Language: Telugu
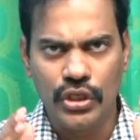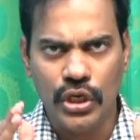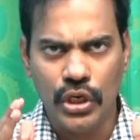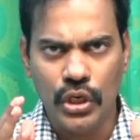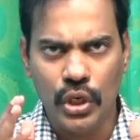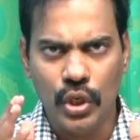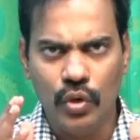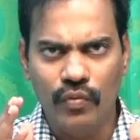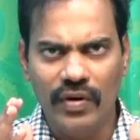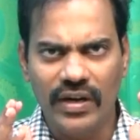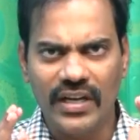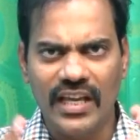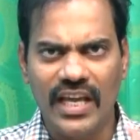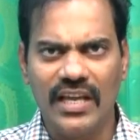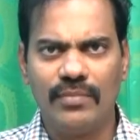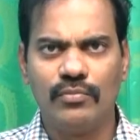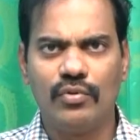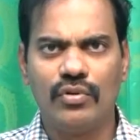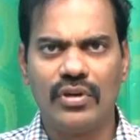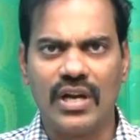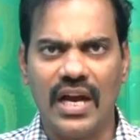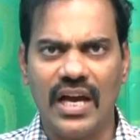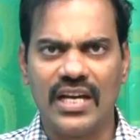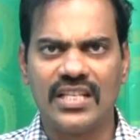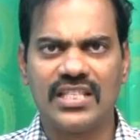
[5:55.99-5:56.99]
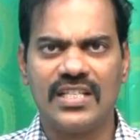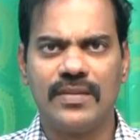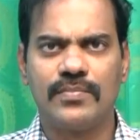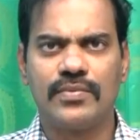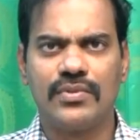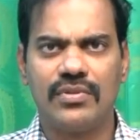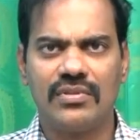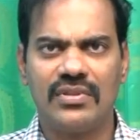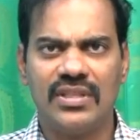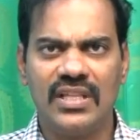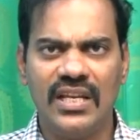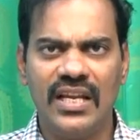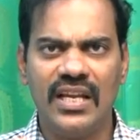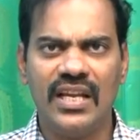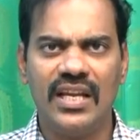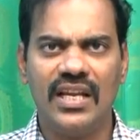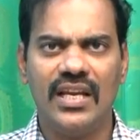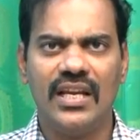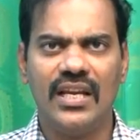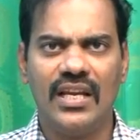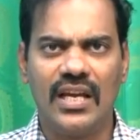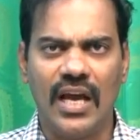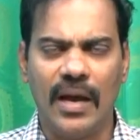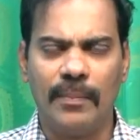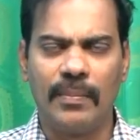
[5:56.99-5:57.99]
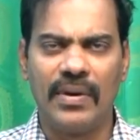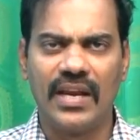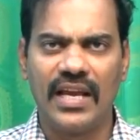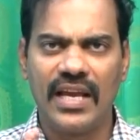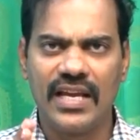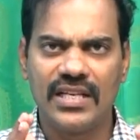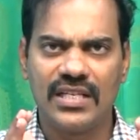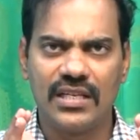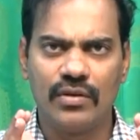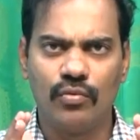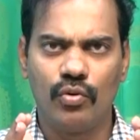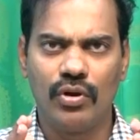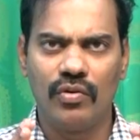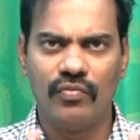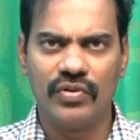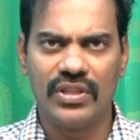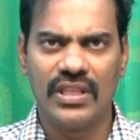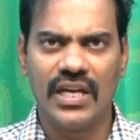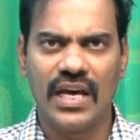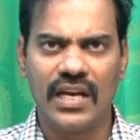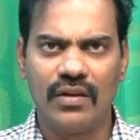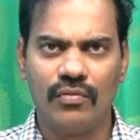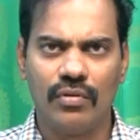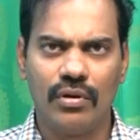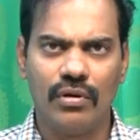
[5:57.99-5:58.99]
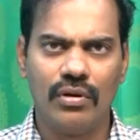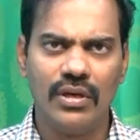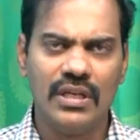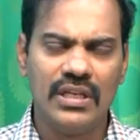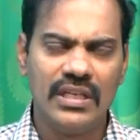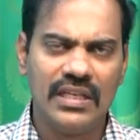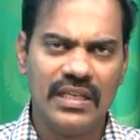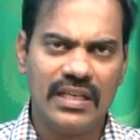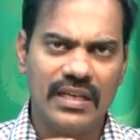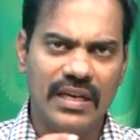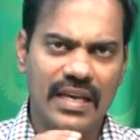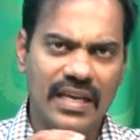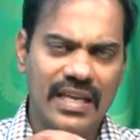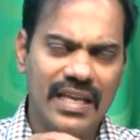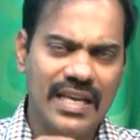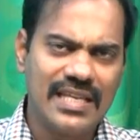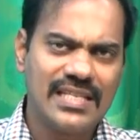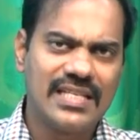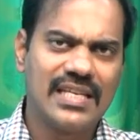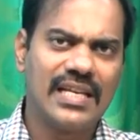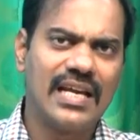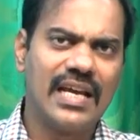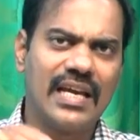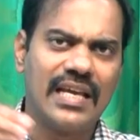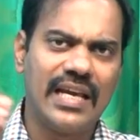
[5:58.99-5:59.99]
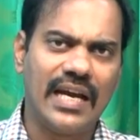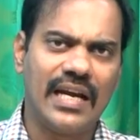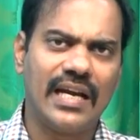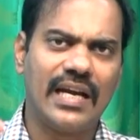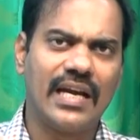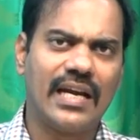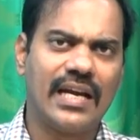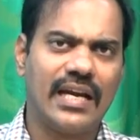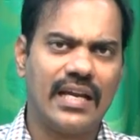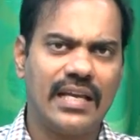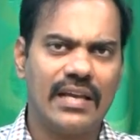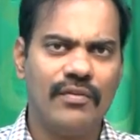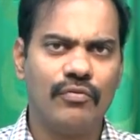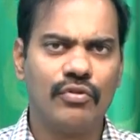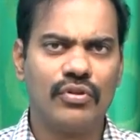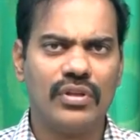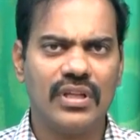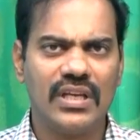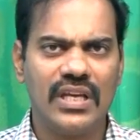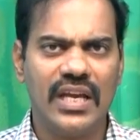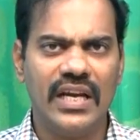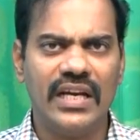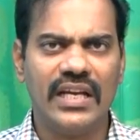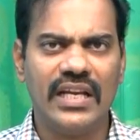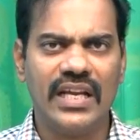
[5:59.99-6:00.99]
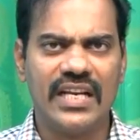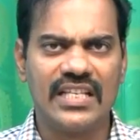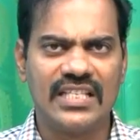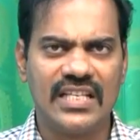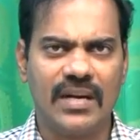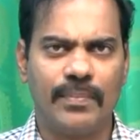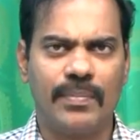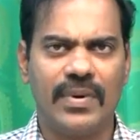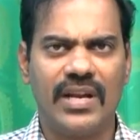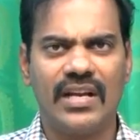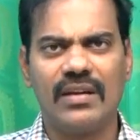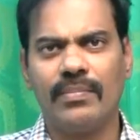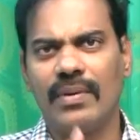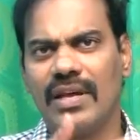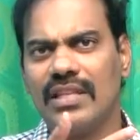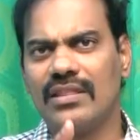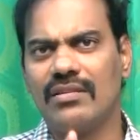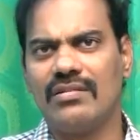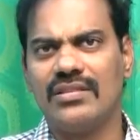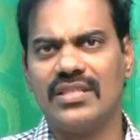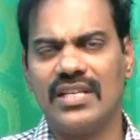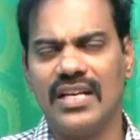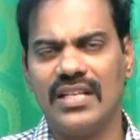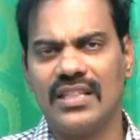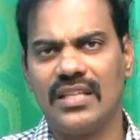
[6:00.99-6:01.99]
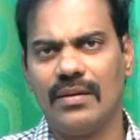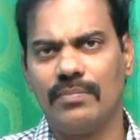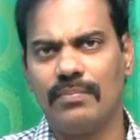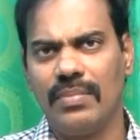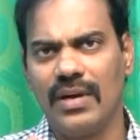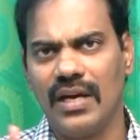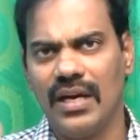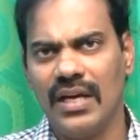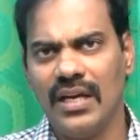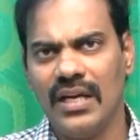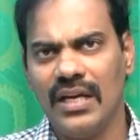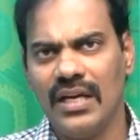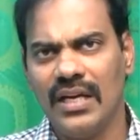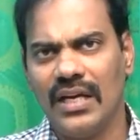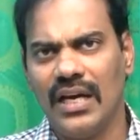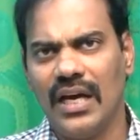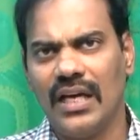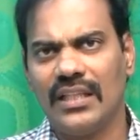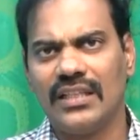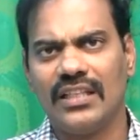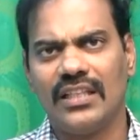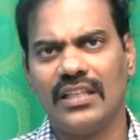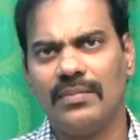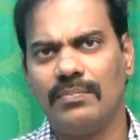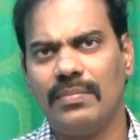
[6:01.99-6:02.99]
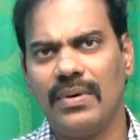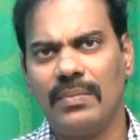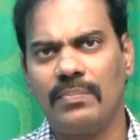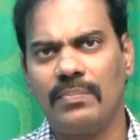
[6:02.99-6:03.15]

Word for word: ఎక్కువ టైం కాన్సెప్ట్స్ తీరి అప్లికేషన్ ఒక విధానంలో రియలిస్టిక్గా ఎక్కడెక్కడ ఏముందో ఏంటి అని చెప్పడానికి ప్రయత్నం చేయాలి తప్ప అంతే తప్ప